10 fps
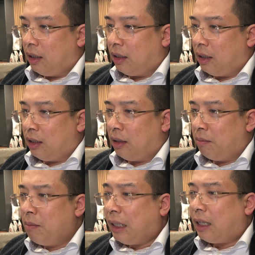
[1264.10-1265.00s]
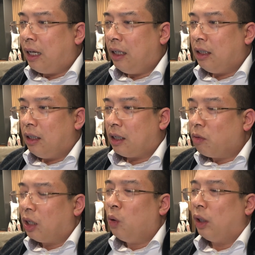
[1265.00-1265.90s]
ờ, biết thế
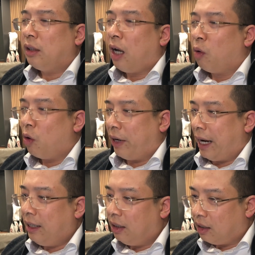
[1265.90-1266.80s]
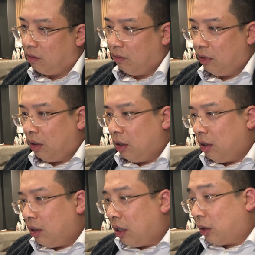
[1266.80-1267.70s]
không thử luôn từ đầu có phải hay hơn không
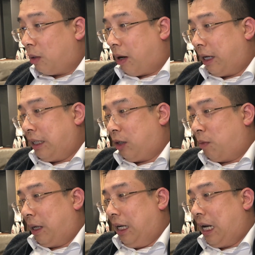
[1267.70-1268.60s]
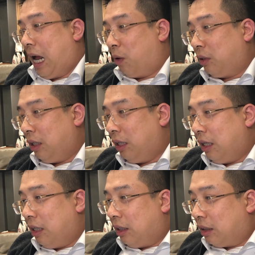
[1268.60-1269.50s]
à, tôi bảo này nhá con bé này láo nhá
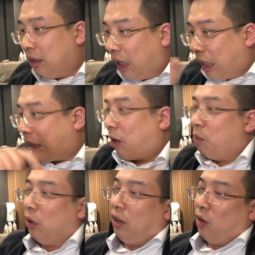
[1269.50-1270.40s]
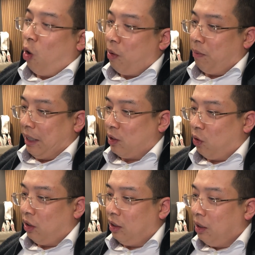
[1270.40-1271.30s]
thứ nhất là tao không muốn thử đồ bên mày
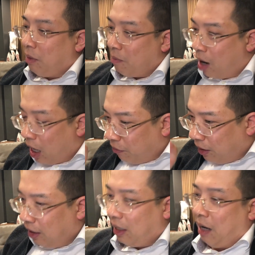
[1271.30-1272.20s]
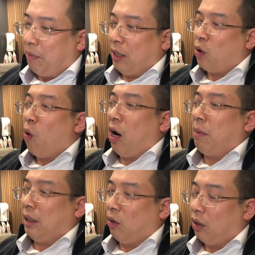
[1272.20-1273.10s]
rồi nhưng mà bởi vì là mày cố gắng
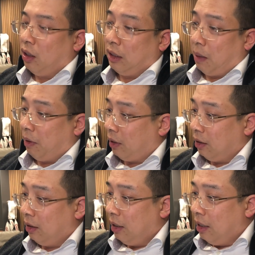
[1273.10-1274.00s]
bắt tao thử nên tao mới thử